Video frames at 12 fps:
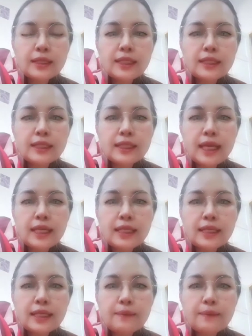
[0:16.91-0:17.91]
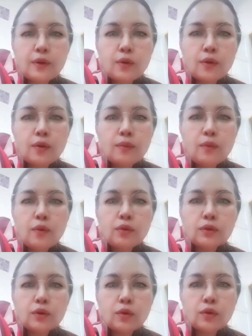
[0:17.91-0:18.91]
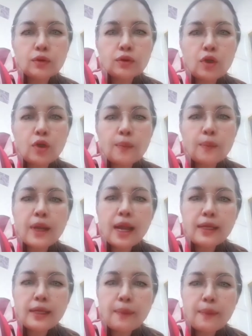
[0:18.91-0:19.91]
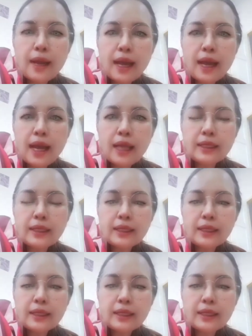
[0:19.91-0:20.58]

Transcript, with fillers: จิตใจจำนงมุ่งตรงต่อพระนิพพาน